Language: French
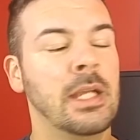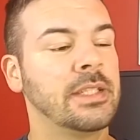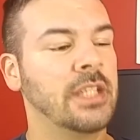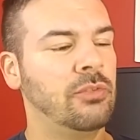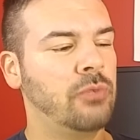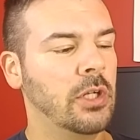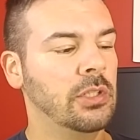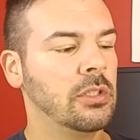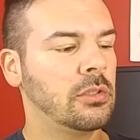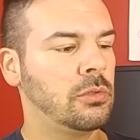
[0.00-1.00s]
Cette
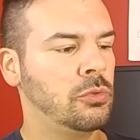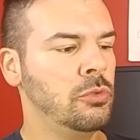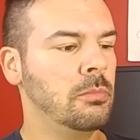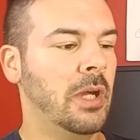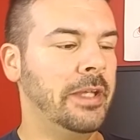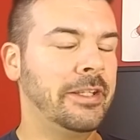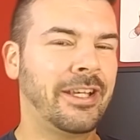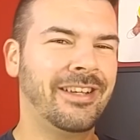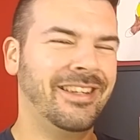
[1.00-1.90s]
fois-là, coup de maître.